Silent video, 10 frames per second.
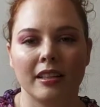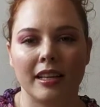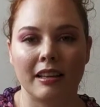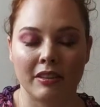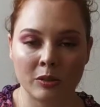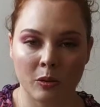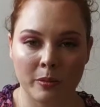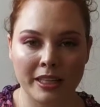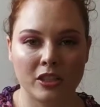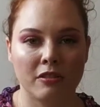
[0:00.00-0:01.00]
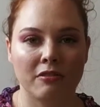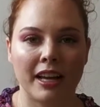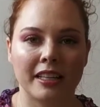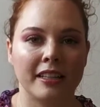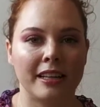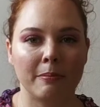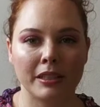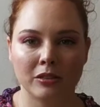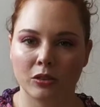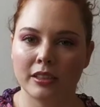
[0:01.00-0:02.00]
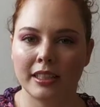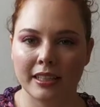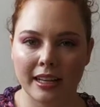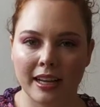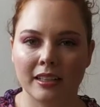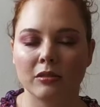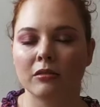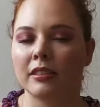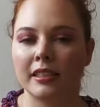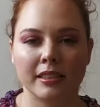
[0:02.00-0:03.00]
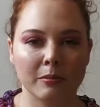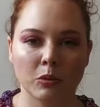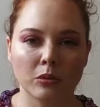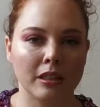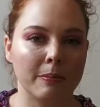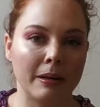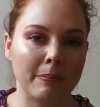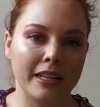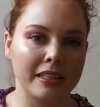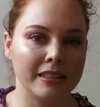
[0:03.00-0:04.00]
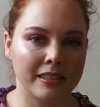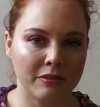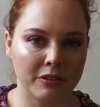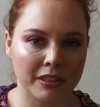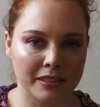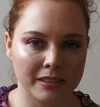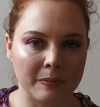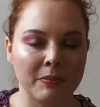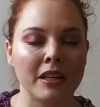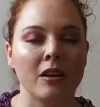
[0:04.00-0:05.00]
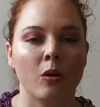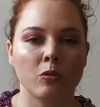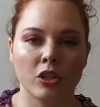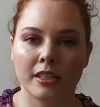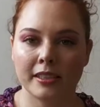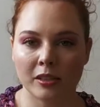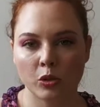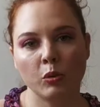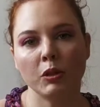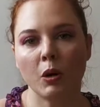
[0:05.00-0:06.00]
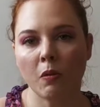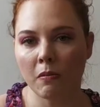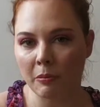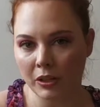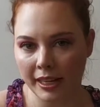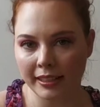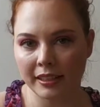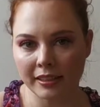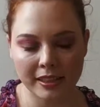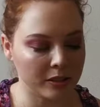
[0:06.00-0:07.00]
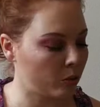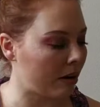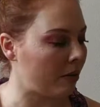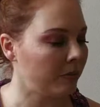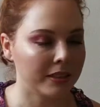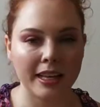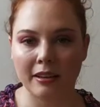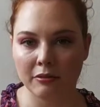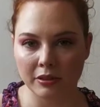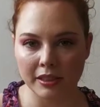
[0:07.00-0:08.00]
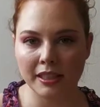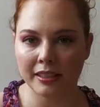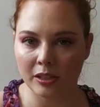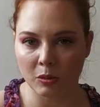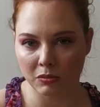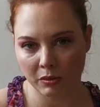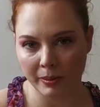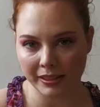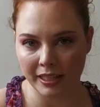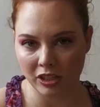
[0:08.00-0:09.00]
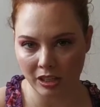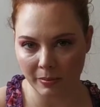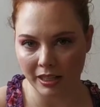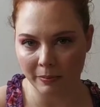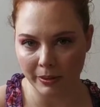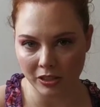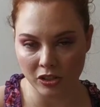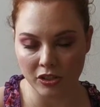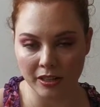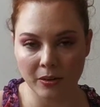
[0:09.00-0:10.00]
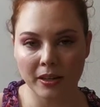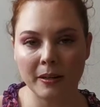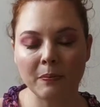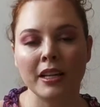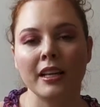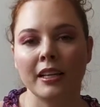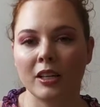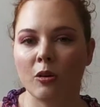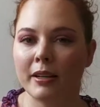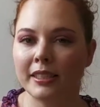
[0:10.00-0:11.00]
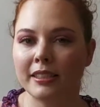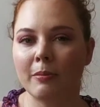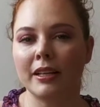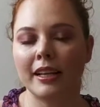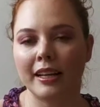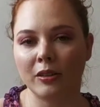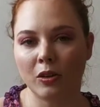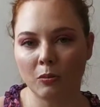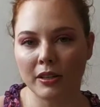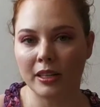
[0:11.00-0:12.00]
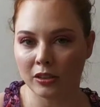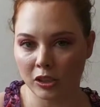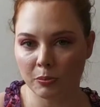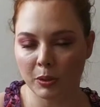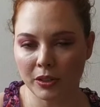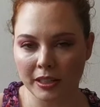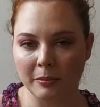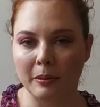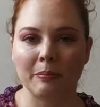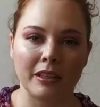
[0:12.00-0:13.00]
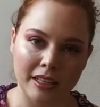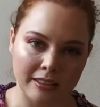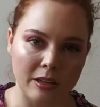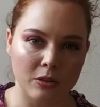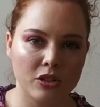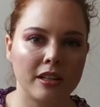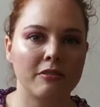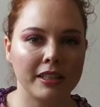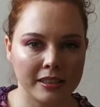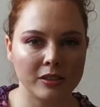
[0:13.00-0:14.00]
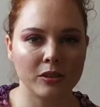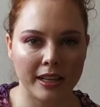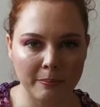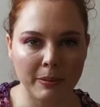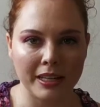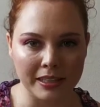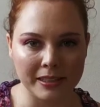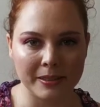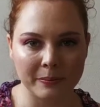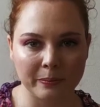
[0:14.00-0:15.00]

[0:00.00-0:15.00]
Eventualmente, Wagner abandona Ricardo e se muda para Paris, na França, onde ele se assume como uma mulher transexual, que é a Vânia, que é como eu vou passar a chamá-la a partir de agora, e começa a trabalhar como garota de programa, que até hoje ela faz isso lá em Paris.